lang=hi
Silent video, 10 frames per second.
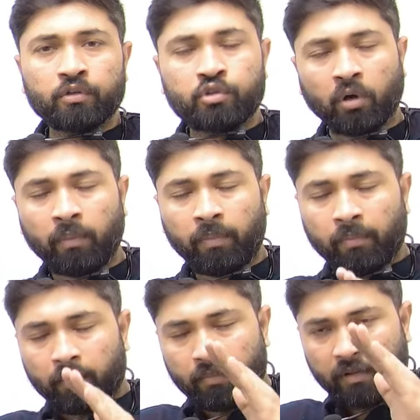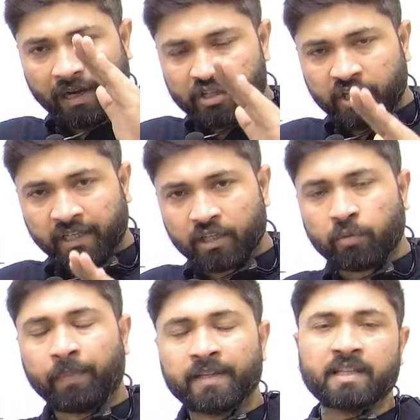जो राज्य की
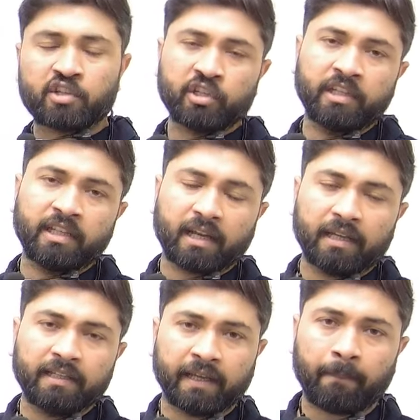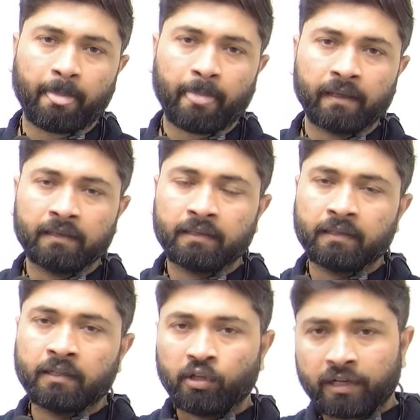जो प्रशासनिक इकाई है
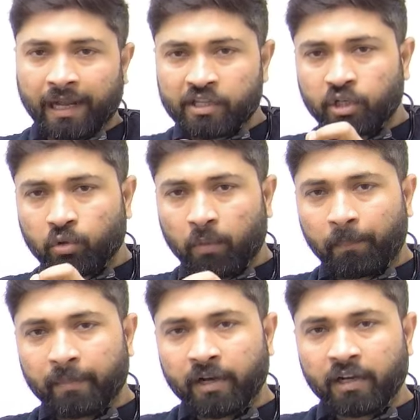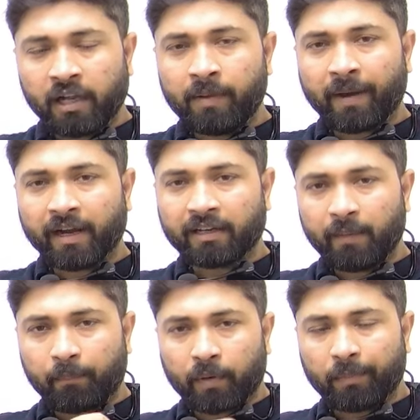राज्य को प्रमंडल में बांटा
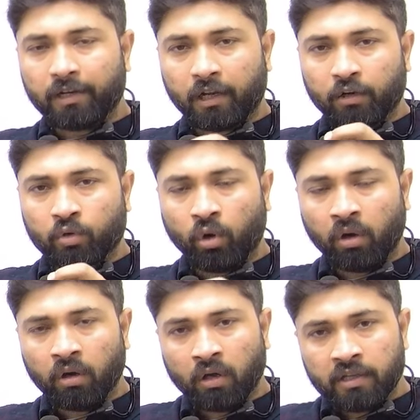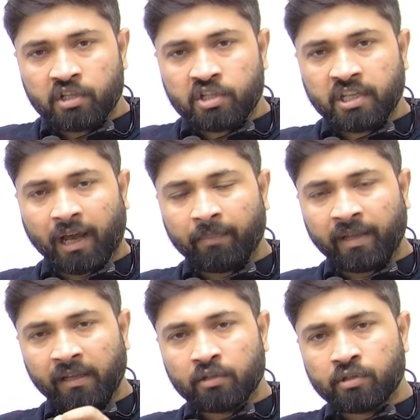है प्रमंडल को जिला
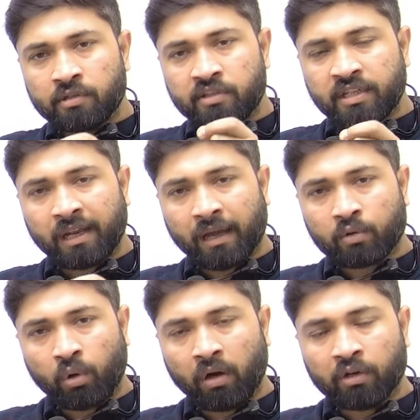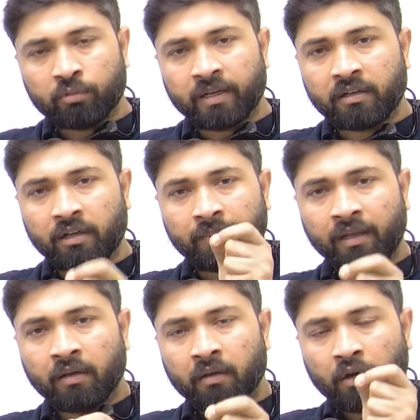में जिला को अनुमंडल में
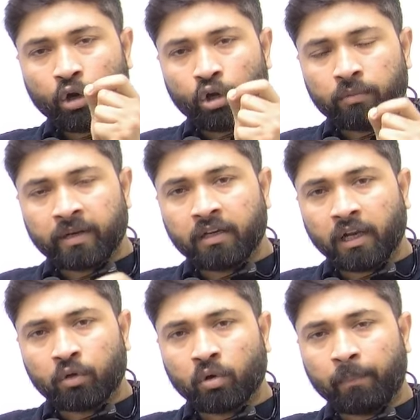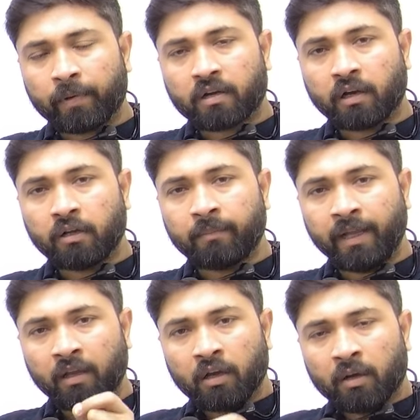अनुमंडल को प्रखंड
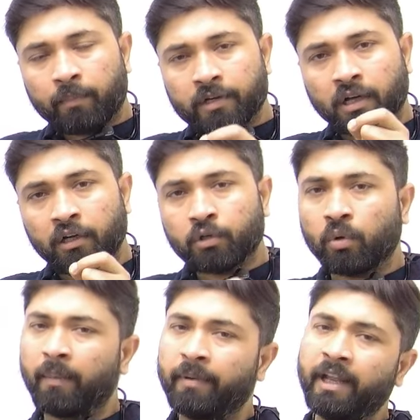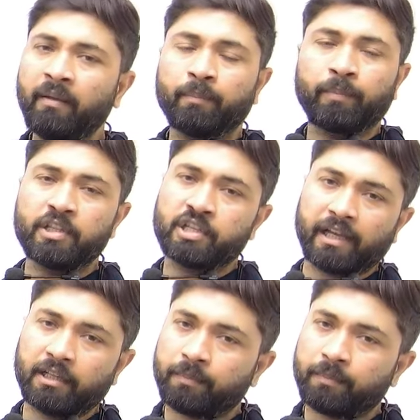में प्रखंड को हमने पंचायत